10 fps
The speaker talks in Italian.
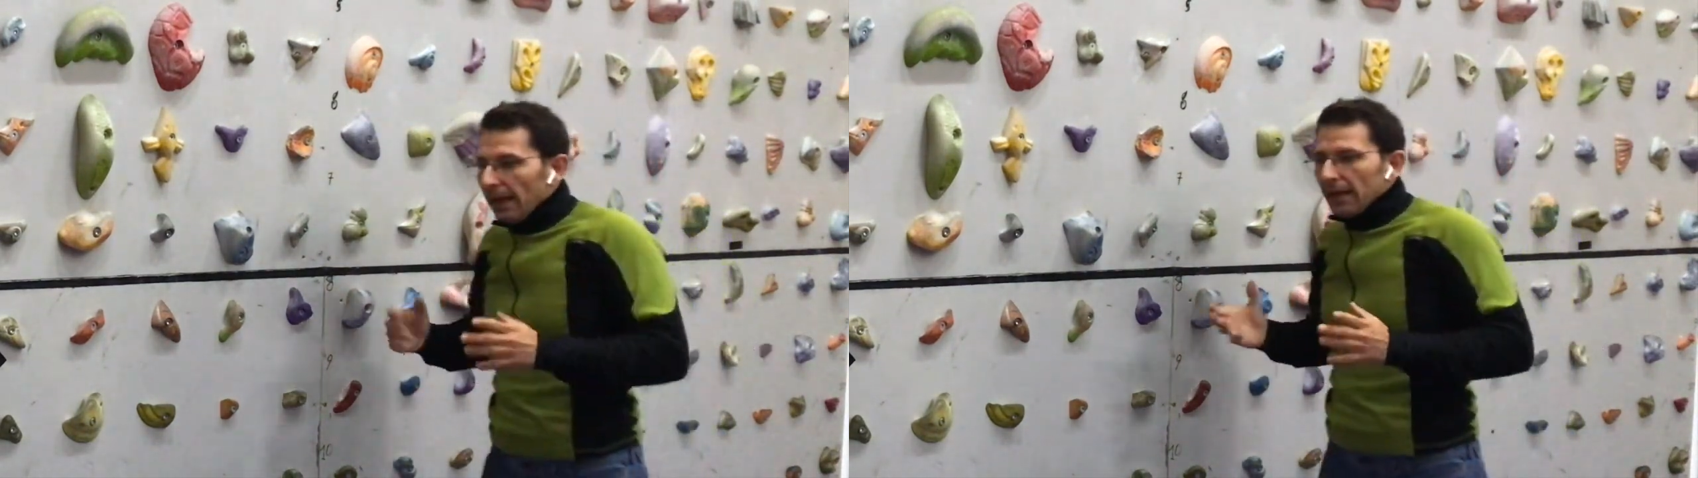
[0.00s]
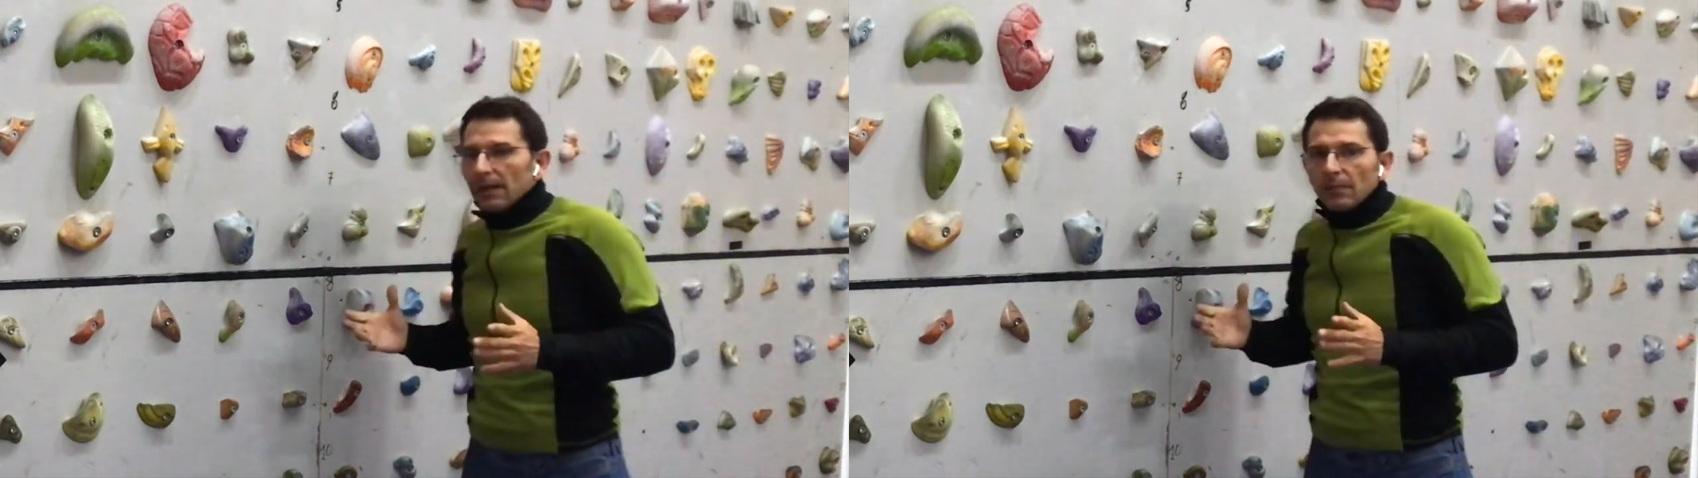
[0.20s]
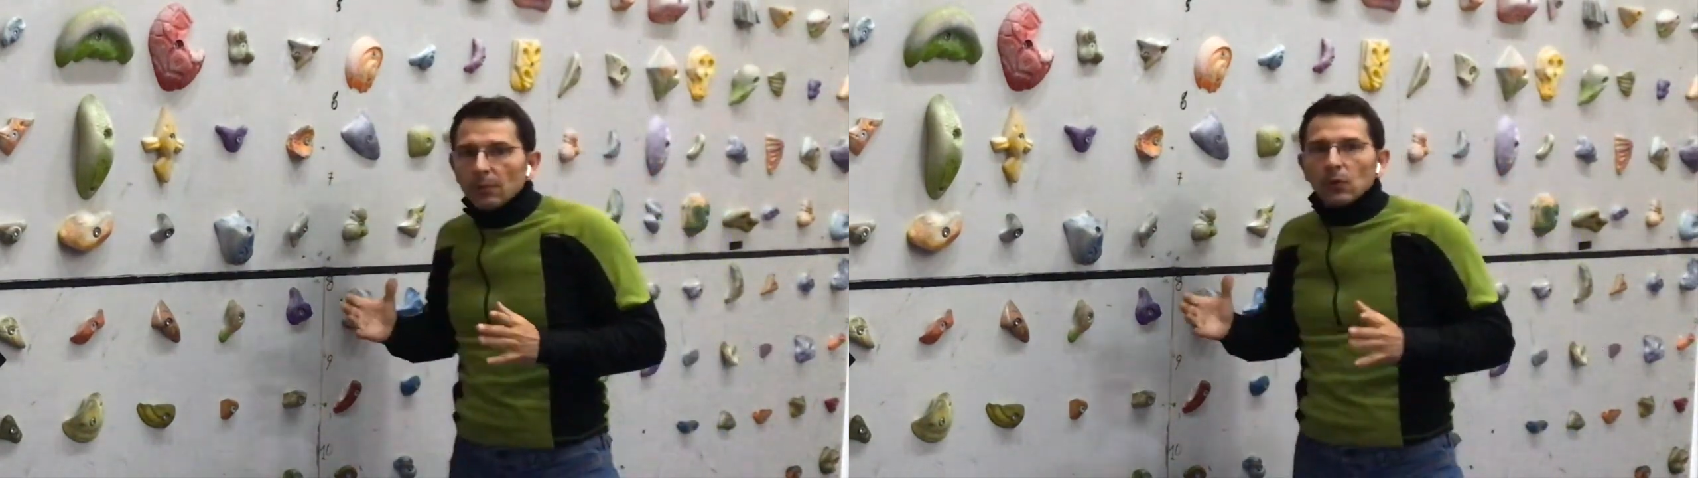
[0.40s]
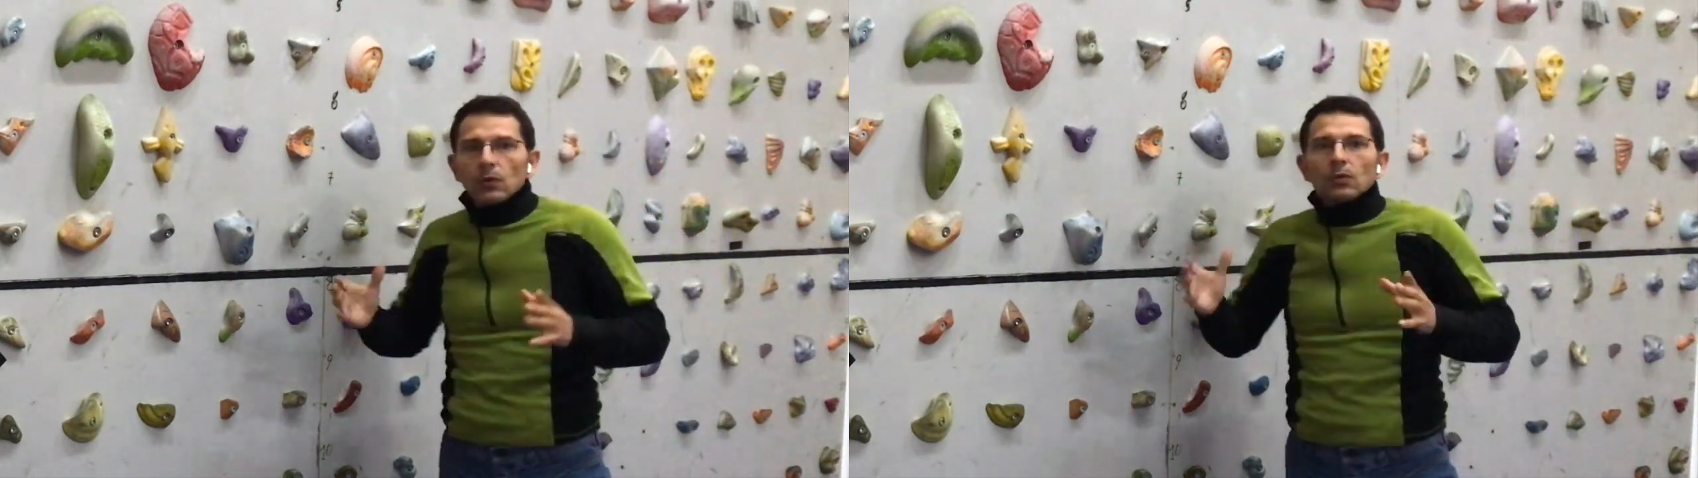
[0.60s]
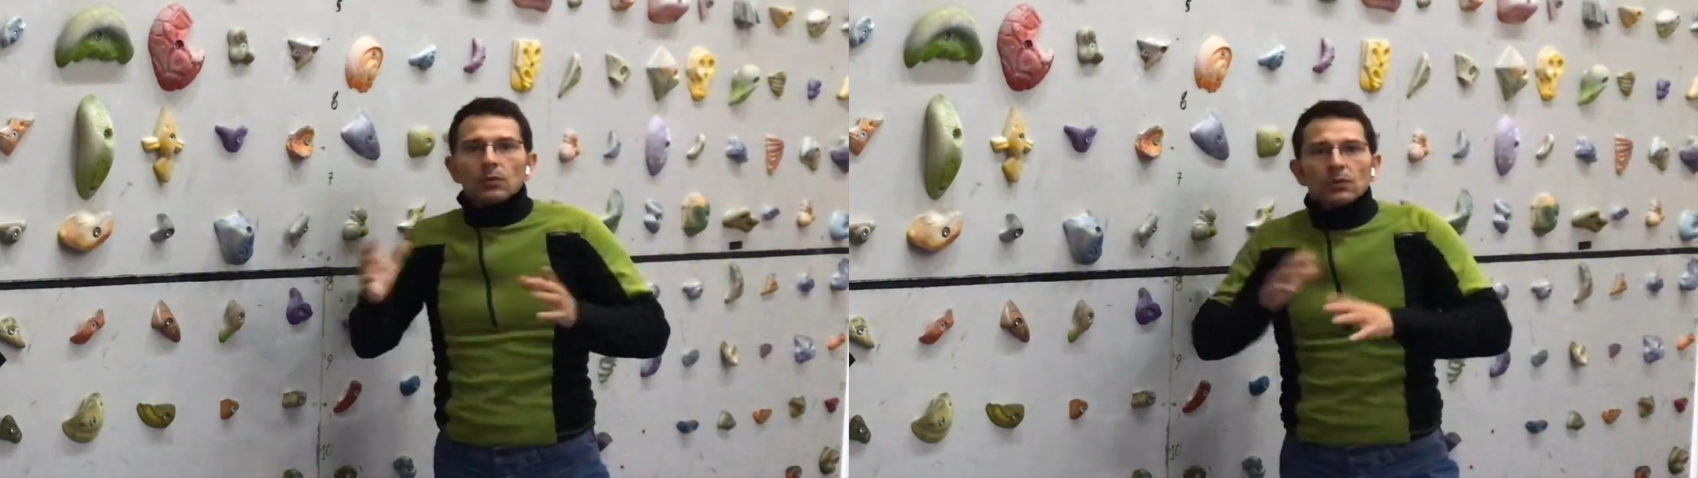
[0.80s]
e in
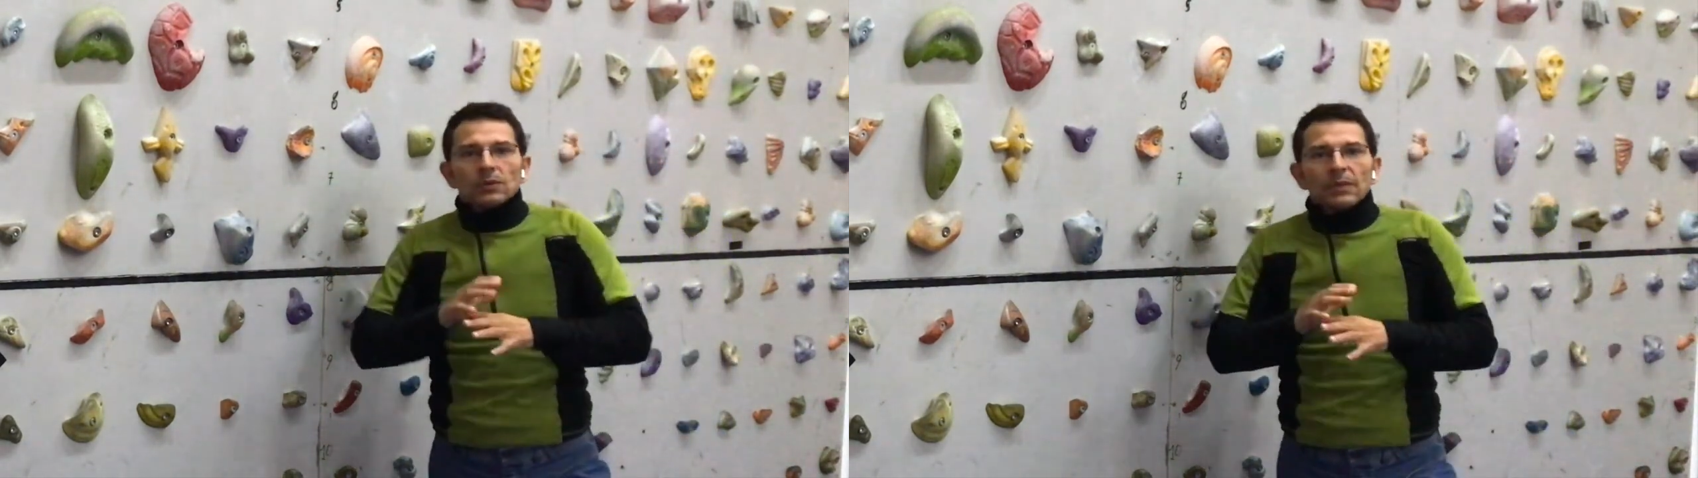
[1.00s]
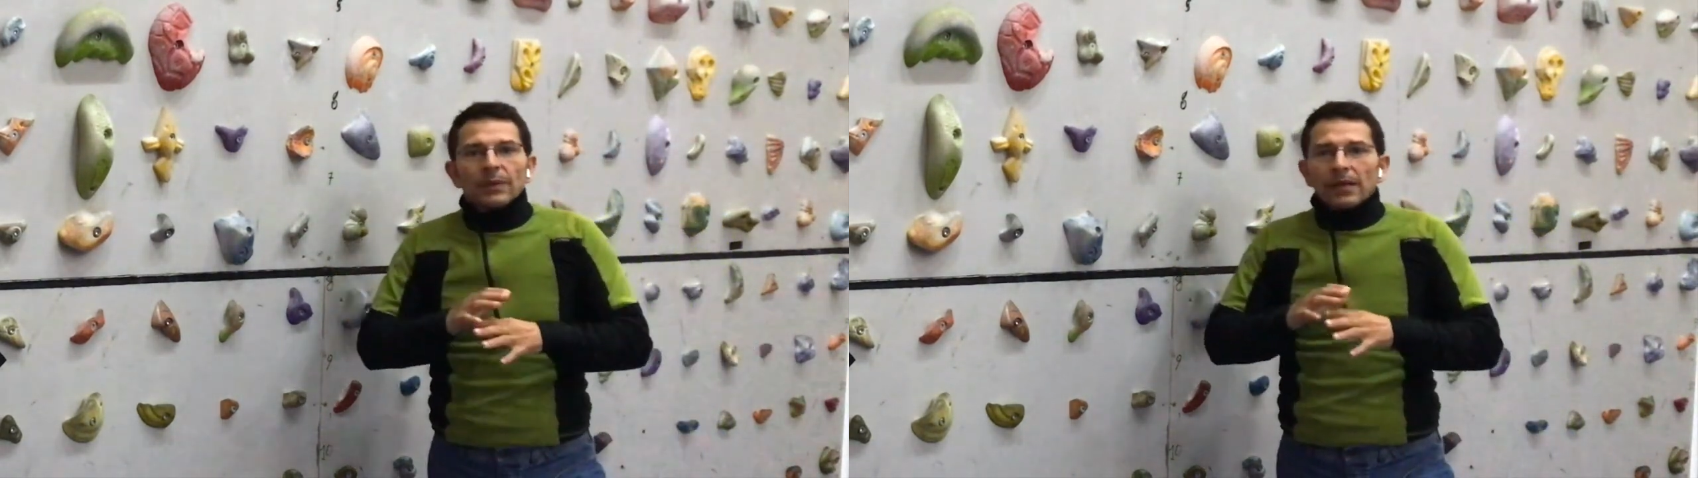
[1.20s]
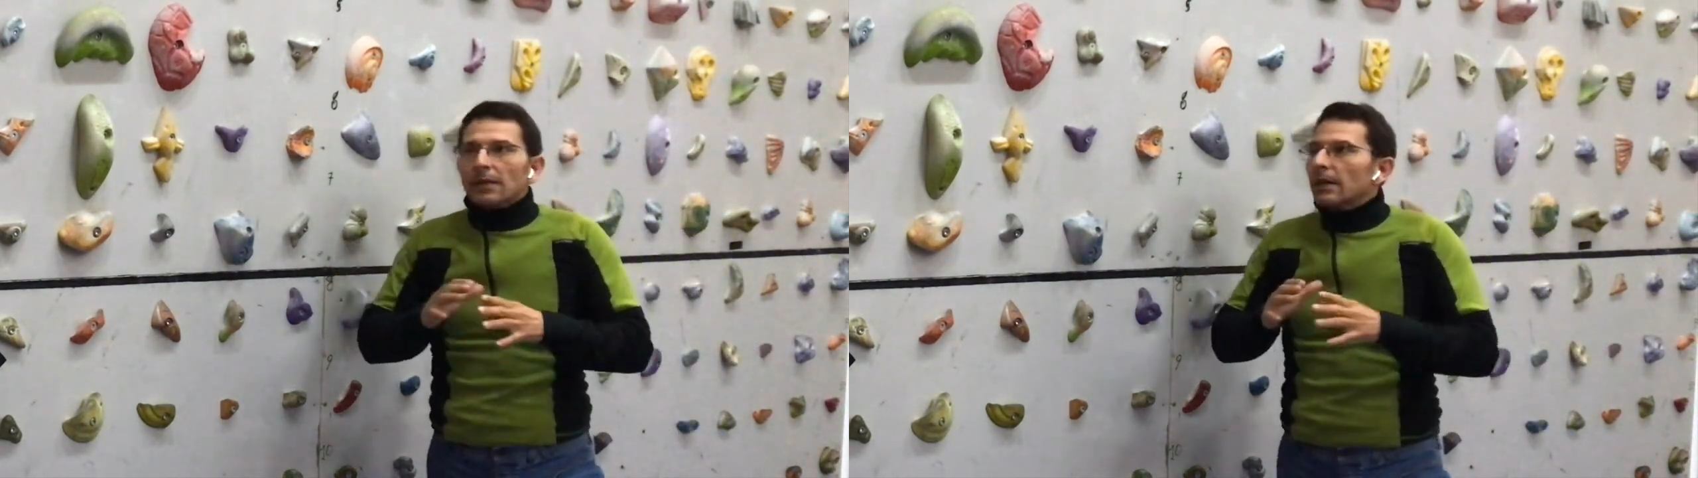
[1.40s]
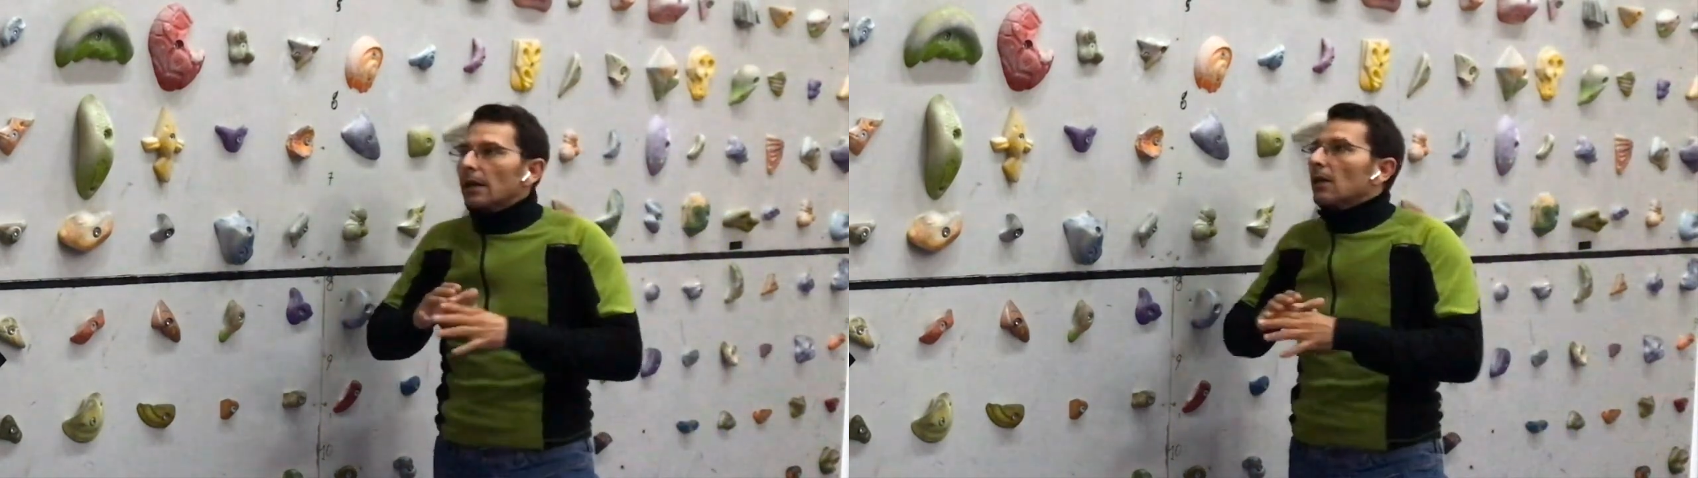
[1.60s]
più si perde